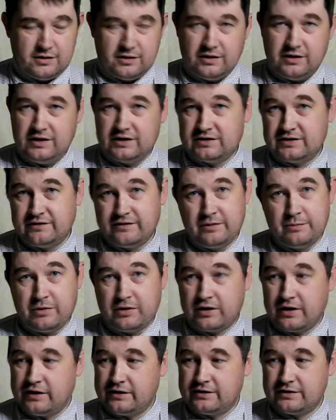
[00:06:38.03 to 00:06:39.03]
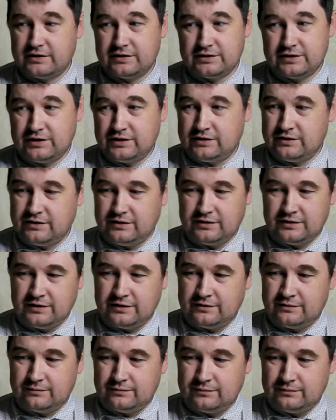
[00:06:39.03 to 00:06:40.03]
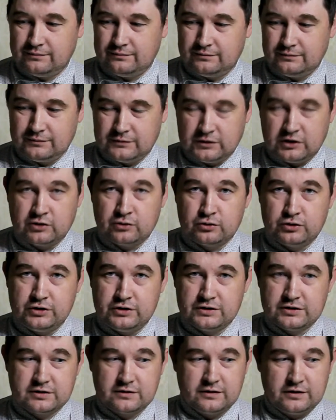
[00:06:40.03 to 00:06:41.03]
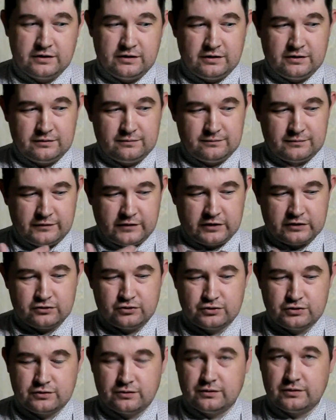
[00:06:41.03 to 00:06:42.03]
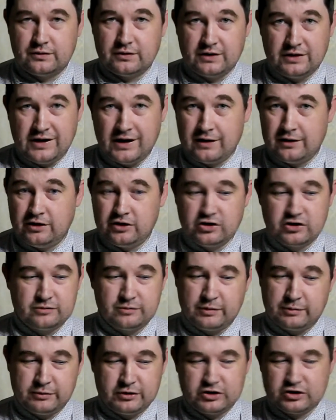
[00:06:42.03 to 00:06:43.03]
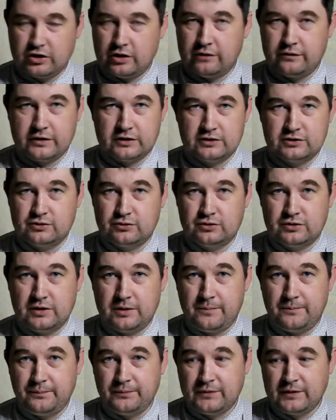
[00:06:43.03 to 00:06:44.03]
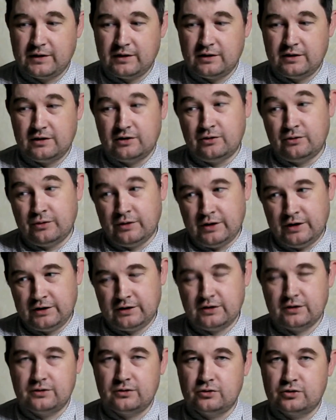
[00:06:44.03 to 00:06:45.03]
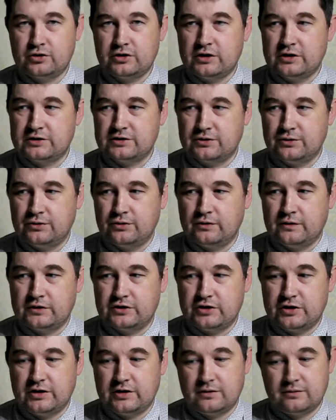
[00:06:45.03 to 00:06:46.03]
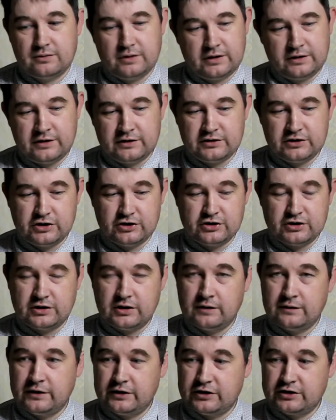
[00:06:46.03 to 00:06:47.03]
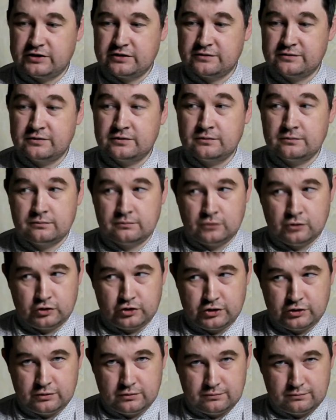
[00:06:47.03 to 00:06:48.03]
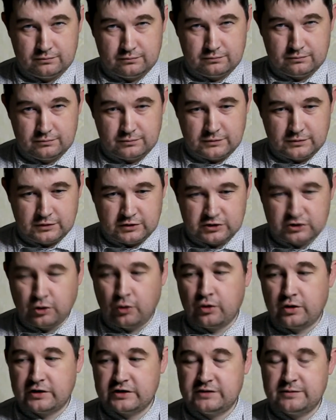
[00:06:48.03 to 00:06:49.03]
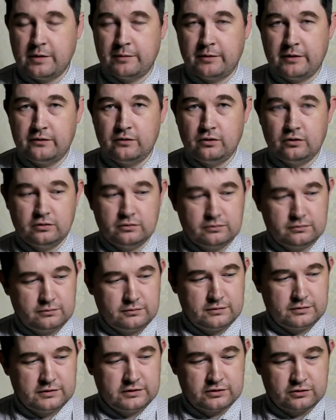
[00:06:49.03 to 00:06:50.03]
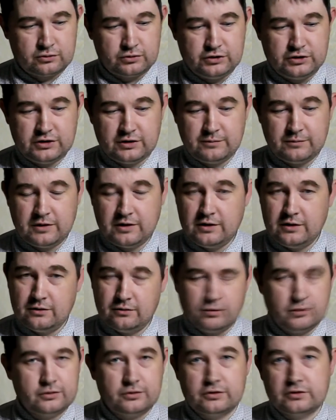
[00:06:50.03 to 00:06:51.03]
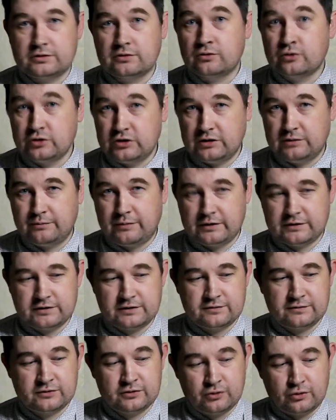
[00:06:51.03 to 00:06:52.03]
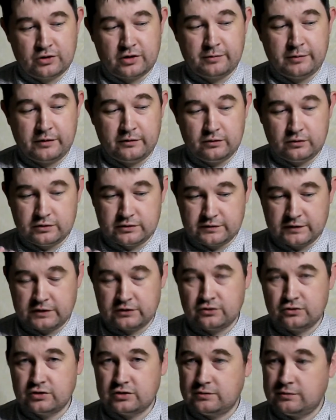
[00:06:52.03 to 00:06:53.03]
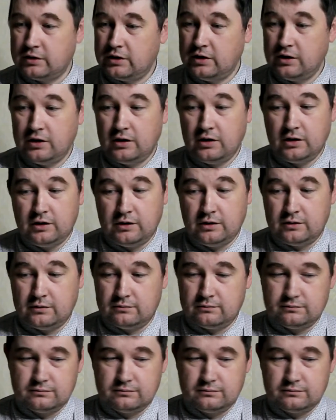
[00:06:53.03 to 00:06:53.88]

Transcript: если выбирать среди грузинского и французского, я лично предпочитаю француза. Но это тоже достоин уважения. Однозначно товарищ очень стойко себя повел с грузином, ой, то есть грузин стойко повел с французом и